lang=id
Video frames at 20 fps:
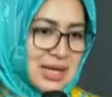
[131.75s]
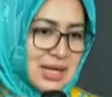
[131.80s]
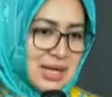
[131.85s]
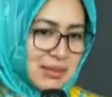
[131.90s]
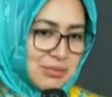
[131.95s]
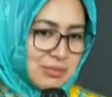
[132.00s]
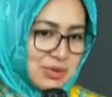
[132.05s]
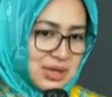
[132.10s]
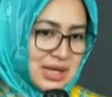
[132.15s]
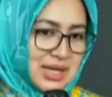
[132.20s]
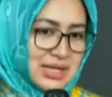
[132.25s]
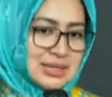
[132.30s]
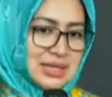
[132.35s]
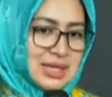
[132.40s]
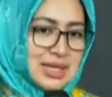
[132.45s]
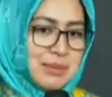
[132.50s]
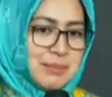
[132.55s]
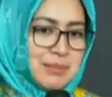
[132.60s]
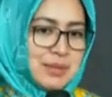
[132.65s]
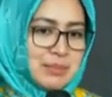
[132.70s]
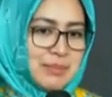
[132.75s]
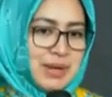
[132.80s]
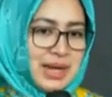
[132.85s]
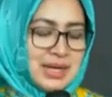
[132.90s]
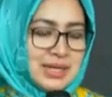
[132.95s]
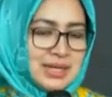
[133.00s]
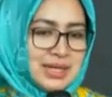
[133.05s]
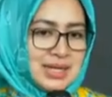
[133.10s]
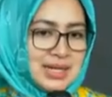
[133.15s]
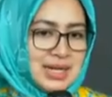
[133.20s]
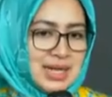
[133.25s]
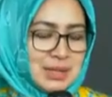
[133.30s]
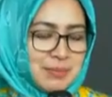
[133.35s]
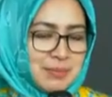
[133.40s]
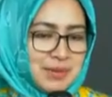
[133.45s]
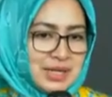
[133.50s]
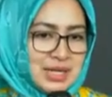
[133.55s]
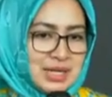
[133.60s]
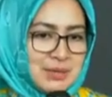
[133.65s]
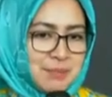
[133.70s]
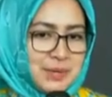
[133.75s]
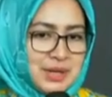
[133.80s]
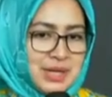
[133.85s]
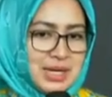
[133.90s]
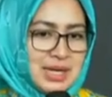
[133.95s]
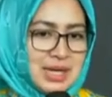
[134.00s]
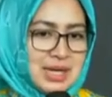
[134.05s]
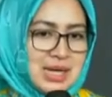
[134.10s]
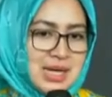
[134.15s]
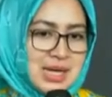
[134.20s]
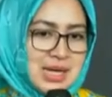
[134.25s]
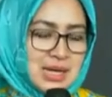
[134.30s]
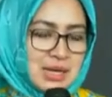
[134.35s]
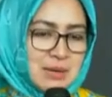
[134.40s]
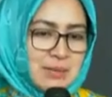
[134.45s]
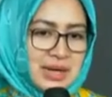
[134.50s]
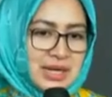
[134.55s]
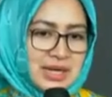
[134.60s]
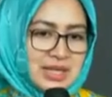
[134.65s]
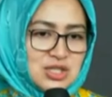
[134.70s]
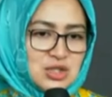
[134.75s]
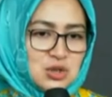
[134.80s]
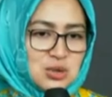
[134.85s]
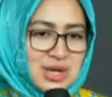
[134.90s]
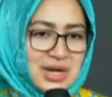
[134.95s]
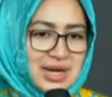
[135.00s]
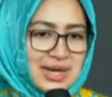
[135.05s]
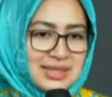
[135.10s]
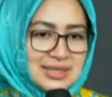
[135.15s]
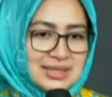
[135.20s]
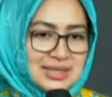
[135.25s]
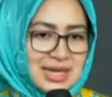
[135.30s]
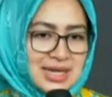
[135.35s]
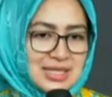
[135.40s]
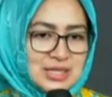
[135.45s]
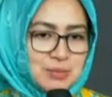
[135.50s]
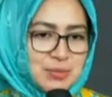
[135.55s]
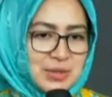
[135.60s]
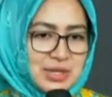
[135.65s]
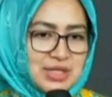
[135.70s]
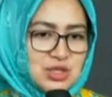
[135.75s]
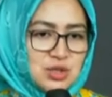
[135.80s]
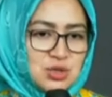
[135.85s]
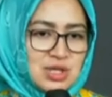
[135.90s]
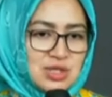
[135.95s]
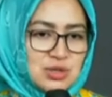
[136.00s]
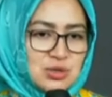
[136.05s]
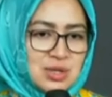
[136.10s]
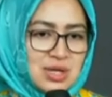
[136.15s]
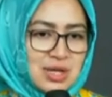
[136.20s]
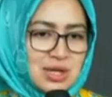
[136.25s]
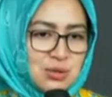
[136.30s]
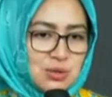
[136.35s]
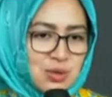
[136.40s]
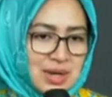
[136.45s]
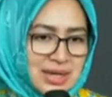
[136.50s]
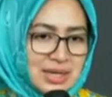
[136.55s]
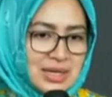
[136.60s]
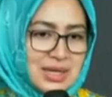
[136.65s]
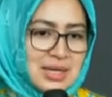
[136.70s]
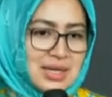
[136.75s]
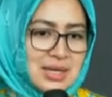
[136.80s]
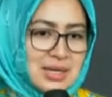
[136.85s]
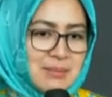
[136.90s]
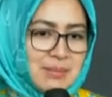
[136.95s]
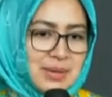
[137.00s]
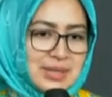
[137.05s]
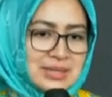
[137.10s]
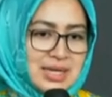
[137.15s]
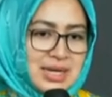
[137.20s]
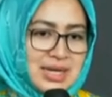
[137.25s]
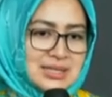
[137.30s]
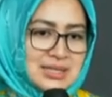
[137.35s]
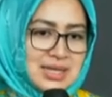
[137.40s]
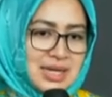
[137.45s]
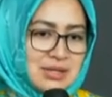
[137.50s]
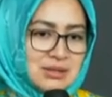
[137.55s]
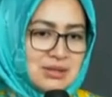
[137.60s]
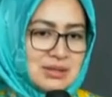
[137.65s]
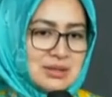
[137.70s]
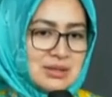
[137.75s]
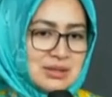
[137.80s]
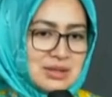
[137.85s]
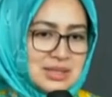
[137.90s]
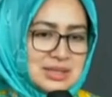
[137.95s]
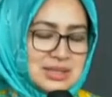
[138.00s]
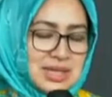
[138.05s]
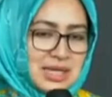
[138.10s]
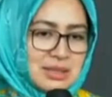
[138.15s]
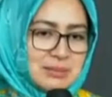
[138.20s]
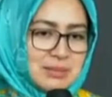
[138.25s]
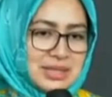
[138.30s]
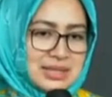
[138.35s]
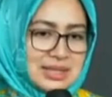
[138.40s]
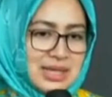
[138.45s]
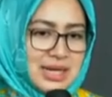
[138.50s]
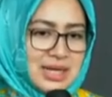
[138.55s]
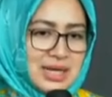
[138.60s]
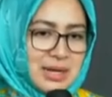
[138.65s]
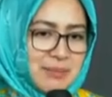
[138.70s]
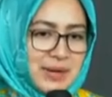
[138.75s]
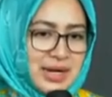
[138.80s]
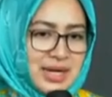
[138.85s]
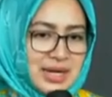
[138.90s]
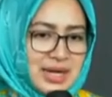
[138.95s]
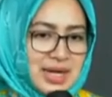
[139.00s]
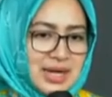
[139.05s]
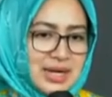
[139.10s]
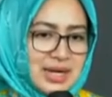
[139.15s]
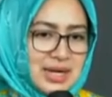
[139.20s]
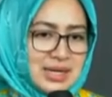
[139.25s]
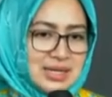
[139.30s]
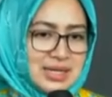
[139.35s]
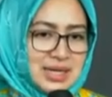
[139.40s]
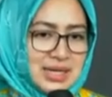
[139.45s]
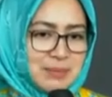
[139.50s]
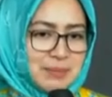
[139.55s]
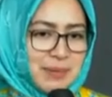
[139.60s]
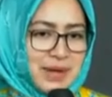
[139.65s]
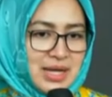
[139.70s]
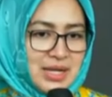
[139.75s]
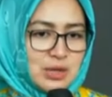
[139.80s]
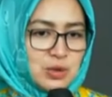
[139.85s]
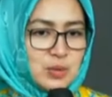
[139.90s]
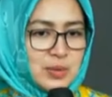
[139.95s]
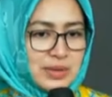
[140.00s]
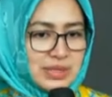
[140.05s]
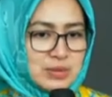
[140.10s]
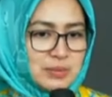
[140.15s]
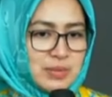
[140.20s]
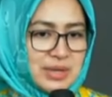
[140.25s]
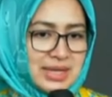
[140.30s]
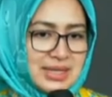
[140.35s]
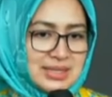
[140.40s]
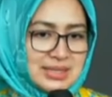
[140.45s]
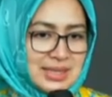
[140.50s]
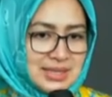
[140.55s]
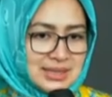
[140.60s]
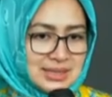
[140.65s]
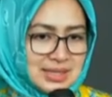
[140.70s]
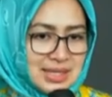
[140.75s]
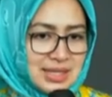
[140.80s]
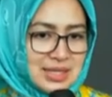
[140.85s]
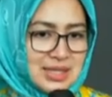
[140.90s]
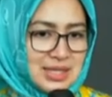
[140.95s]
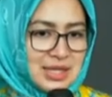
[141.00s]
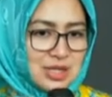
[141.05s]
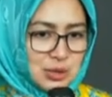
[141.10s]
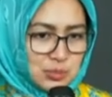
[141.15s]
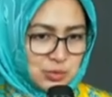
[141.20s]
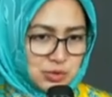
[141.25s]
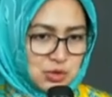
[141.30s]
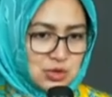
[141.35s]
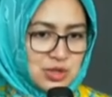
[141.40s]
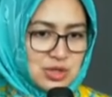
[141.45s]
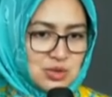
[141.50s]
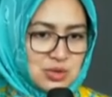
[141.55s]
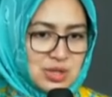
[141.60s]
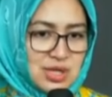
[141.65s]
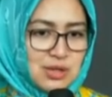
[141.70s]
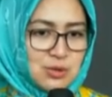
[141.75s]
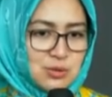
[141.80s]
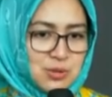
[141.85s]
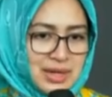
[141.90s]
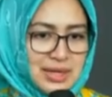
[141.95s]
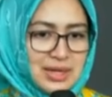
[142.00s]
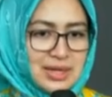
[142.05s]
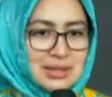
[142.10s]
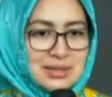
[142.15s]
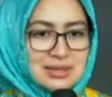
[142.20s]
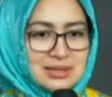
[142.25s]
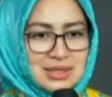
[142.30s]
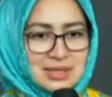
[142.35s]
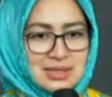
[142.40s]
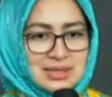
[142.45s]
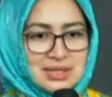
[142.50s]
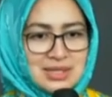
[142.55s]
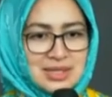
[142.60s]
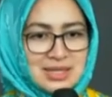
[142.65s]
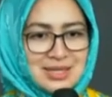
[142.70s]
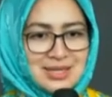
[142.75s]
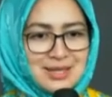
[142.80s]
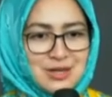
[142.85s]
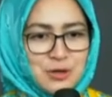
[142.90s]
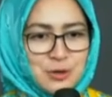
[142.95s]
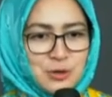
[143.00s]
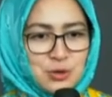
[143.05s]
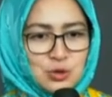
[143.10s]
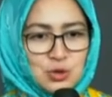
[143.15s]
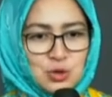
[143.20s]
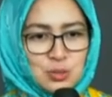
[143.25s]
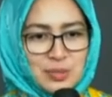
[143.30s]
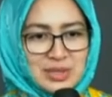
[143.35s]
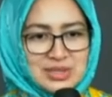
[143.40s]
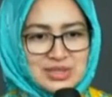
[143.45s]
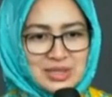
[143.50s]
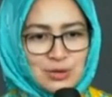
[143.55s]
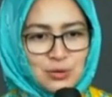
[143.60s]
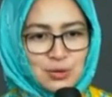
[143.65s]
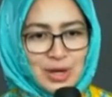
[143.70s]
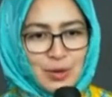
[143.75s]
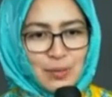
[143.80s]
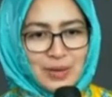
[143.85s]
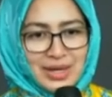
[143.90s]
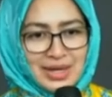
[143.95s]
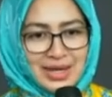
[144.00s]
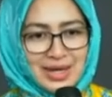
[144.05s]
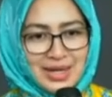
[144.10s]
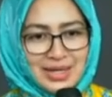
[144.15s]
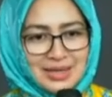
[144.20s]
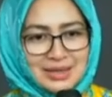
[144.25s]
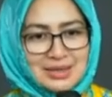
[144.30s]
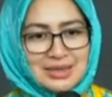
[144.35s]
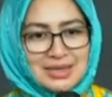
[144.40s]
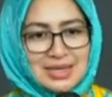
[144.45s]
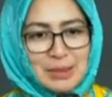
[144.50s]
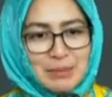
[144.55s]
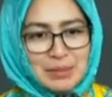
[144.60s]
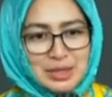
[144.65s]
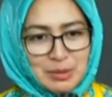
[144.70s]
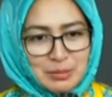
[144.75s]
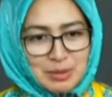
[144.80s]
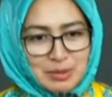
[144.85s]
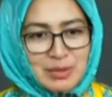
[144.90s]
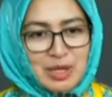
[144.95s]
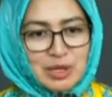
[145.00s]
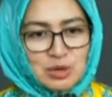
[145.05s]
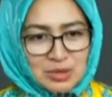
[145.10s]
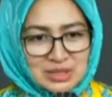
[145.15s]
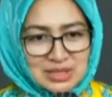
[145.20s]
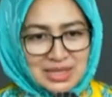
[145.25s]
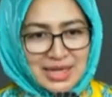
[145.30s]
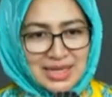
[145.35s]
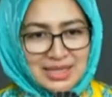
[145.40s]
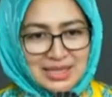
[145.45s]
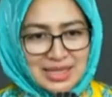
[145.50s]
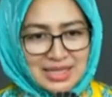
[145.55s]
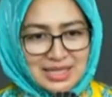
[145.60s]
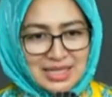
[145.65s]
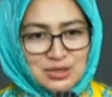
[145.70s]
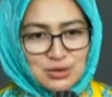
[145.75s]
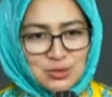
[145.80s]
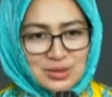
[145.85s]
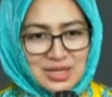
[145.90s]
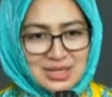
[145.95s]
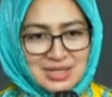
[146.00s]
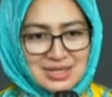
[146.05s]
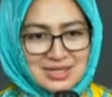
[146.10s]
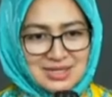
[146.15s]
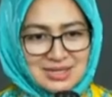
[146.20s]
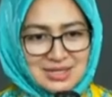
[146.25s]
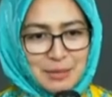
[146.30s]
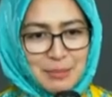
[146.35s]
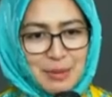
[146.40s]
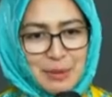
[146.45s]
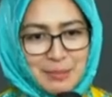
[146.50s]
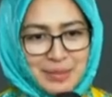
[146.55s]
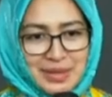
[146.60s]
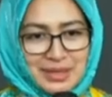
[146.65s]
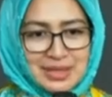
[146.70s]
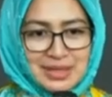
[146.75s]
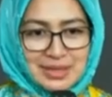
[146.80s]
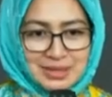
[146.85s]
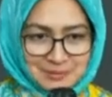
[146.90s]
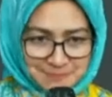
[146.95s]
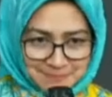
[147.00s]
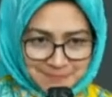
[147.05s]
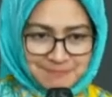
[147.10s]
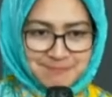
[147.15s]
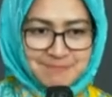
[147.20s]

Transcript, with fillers: Alhamdulillah saya dapat Pak Ade dari PDIP. Kemarin juga SK Sprint juga sudah keluar pasangan calon di saat masa era Pak Erlangga dengan Pak Ludik sebagai sekjen itu pun juga sudah keluar. Jadi untuk B1 KWK teman-teman bantuin saya tanya juga ke DPP-nya.